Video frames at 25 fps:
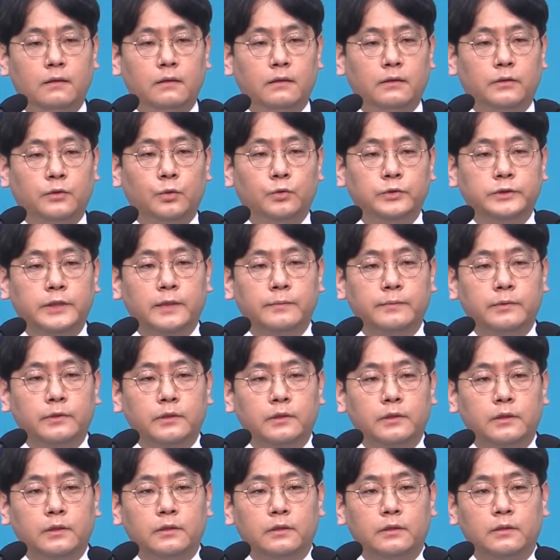
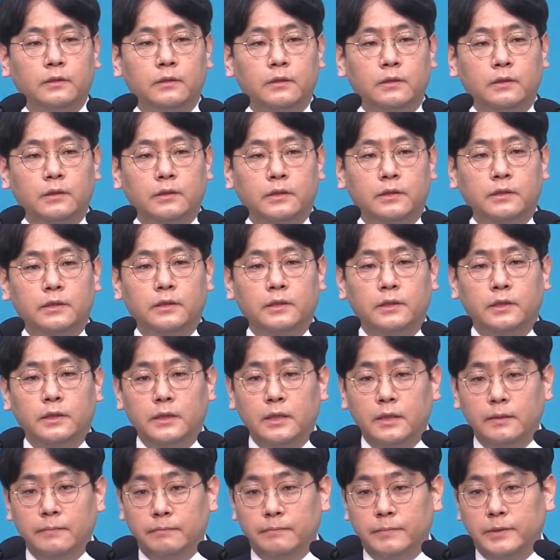요셉을 이
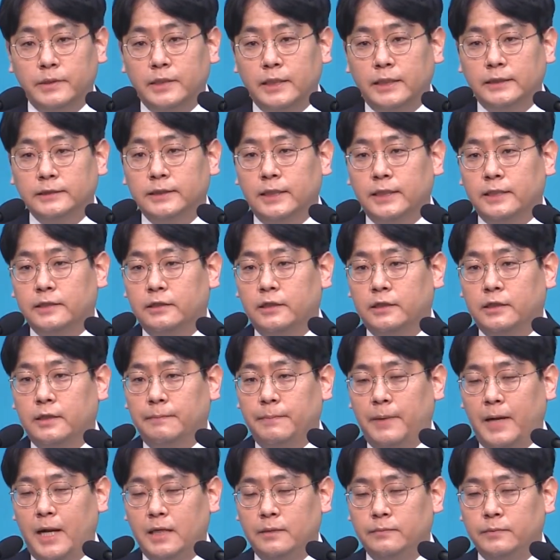미디안 상인들에게
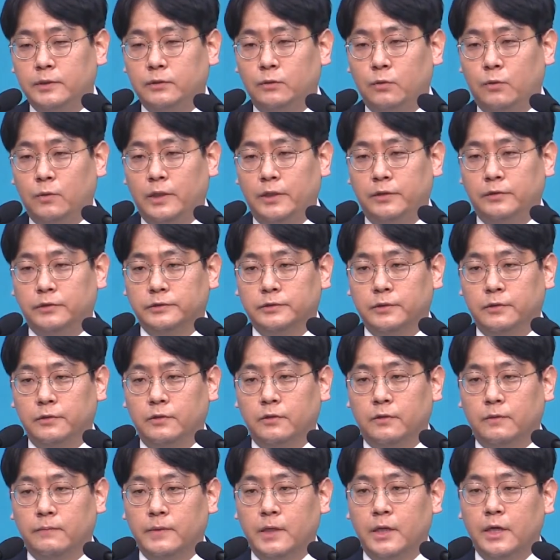팔을
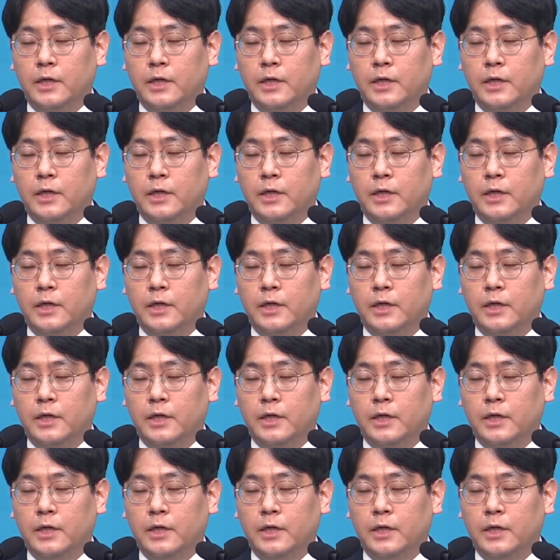통하여서